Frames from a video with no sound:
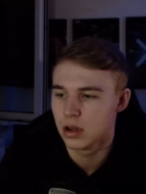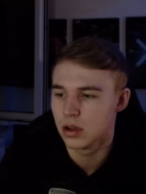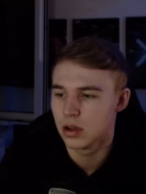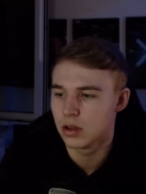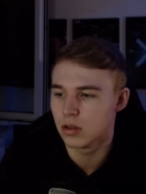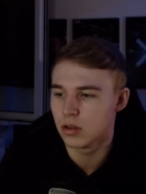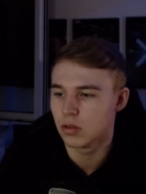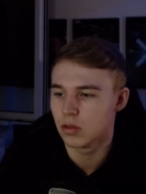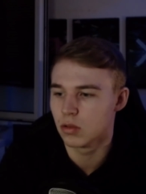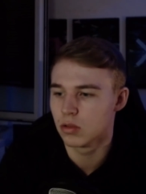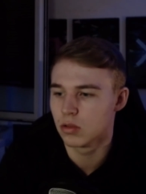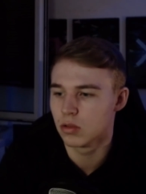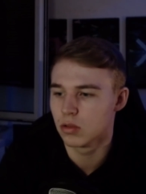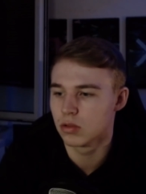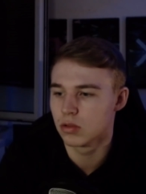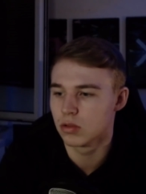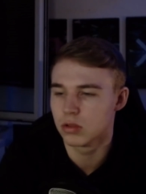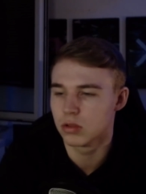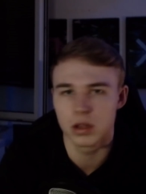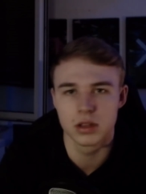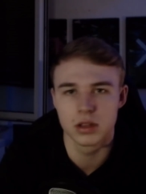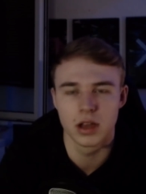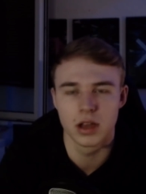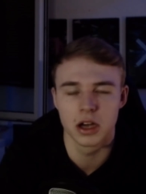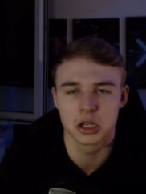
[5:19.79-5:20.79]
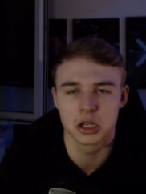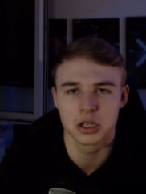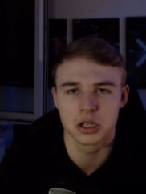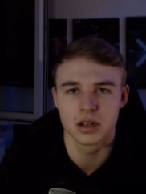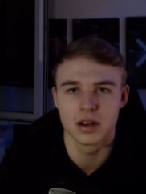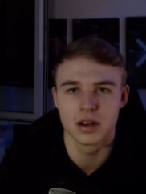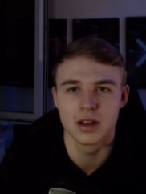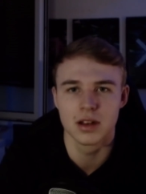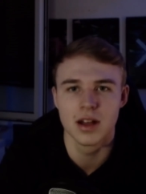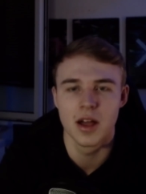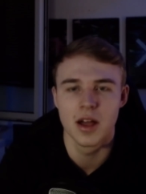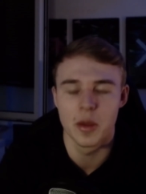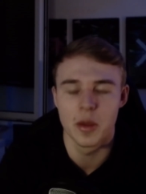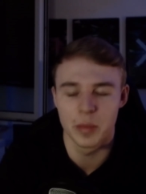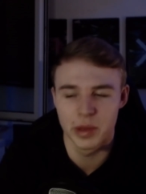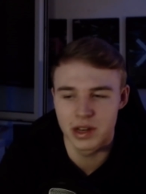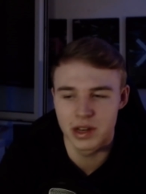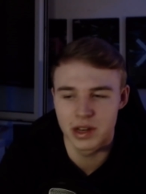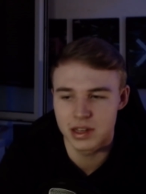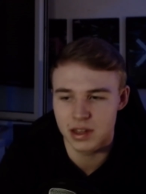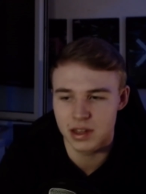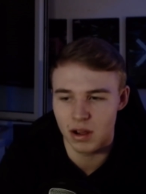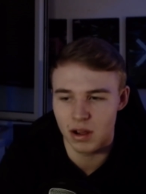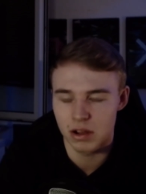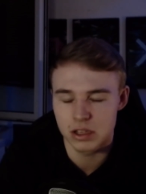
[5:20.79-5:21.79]
Und an der Stelle bin ich
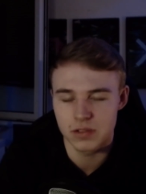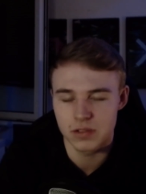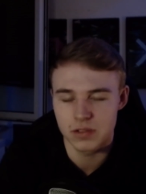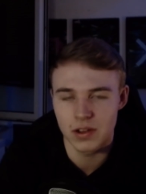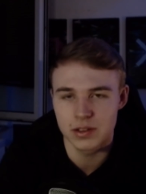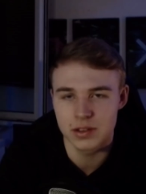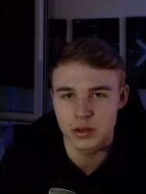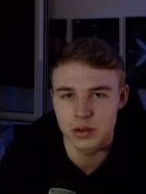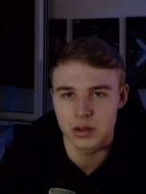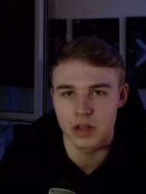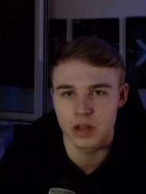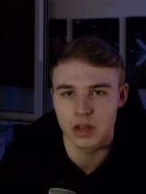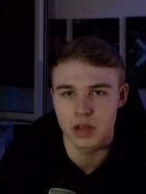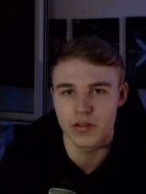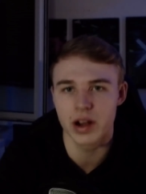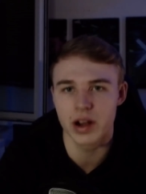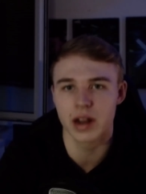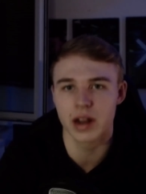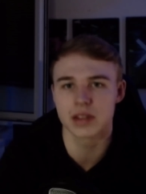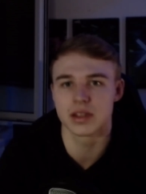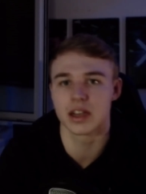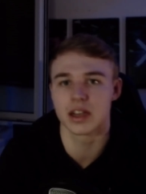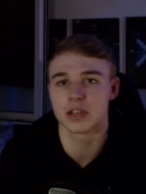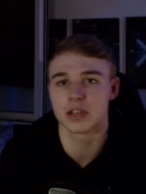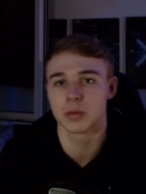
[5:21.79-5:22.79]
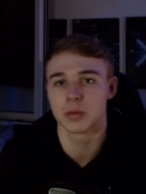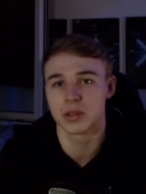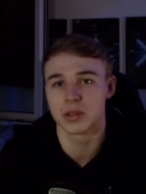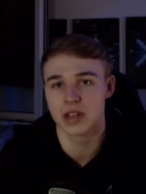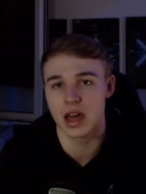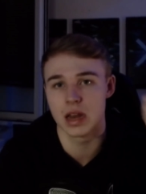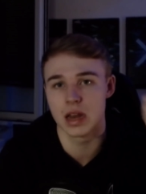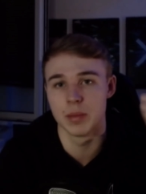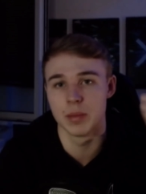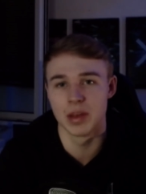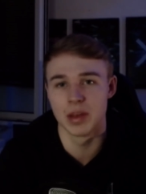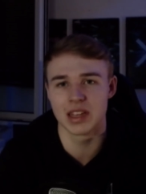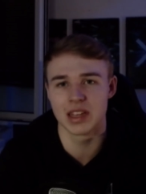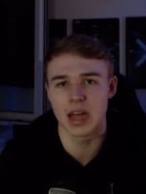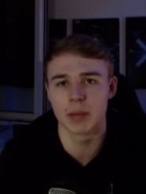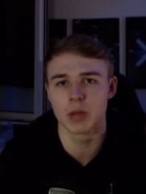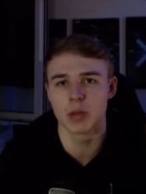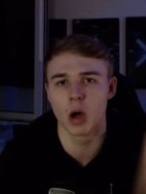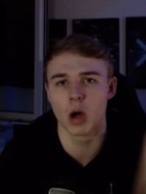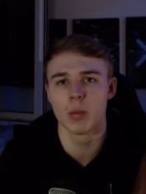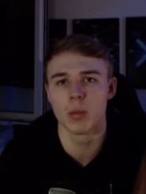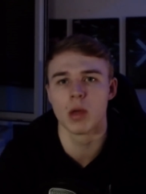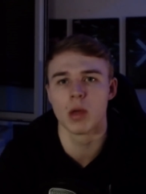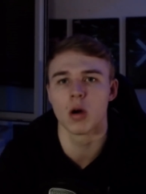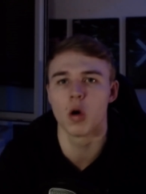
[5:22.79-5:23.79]
raus. Wenn es euch gefallen hat, zeige ich es mir gerne mit einem Daumen
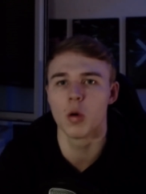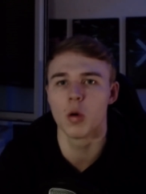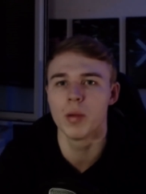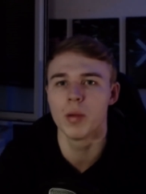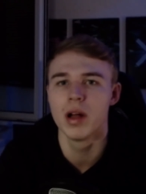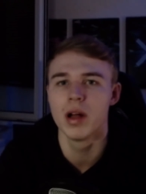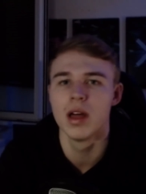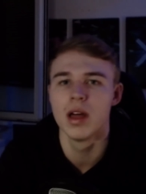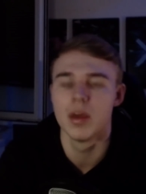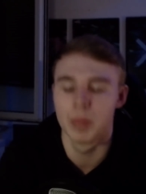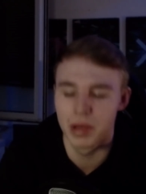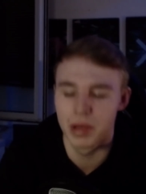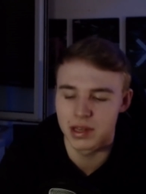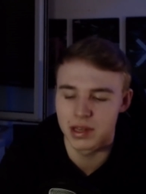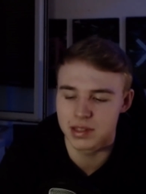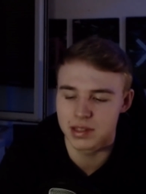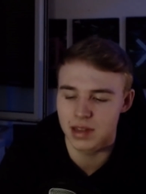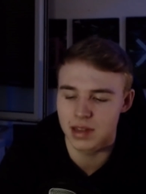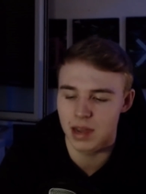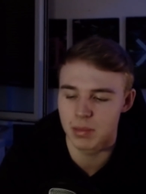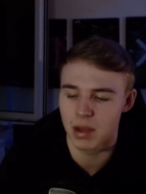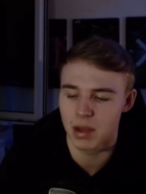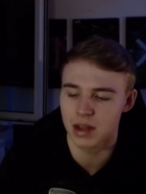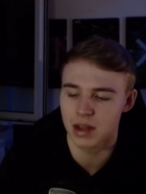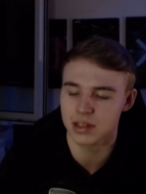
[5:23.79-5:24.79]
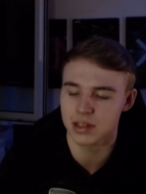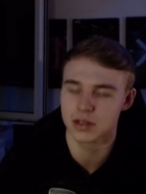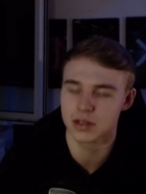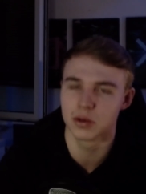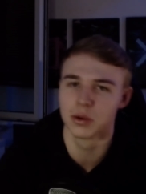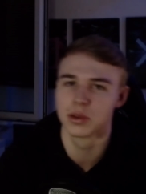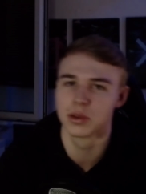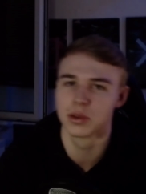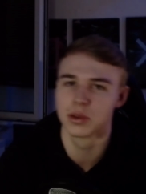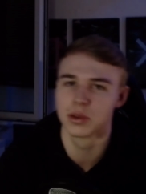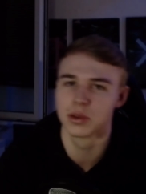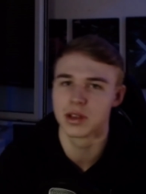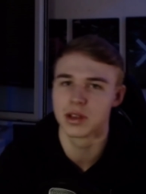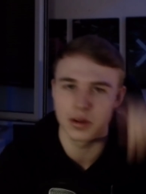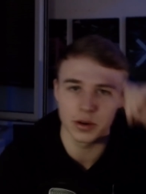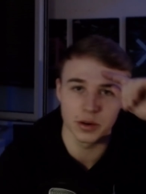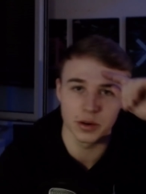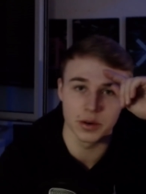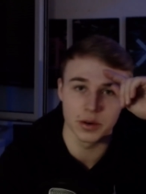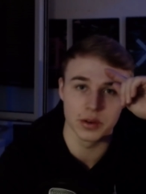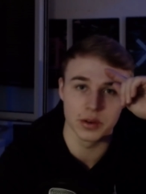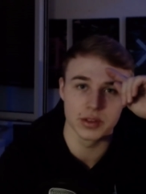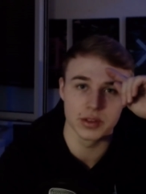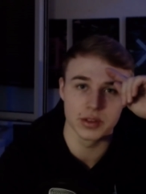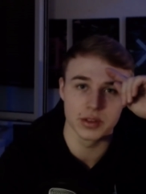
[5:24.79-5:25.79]
nach oben. Bis dahin, macht's gut
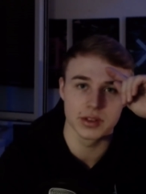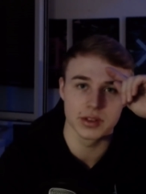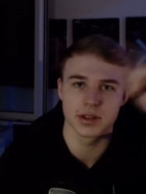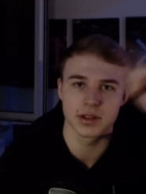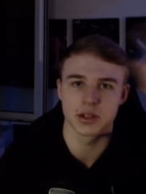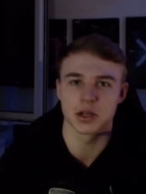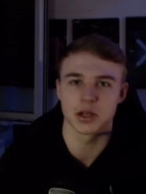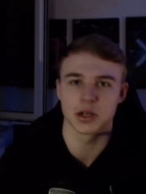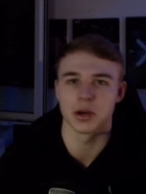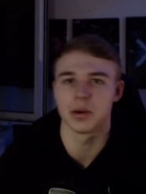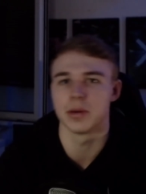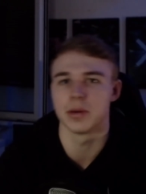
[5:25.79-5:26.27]
und ciao.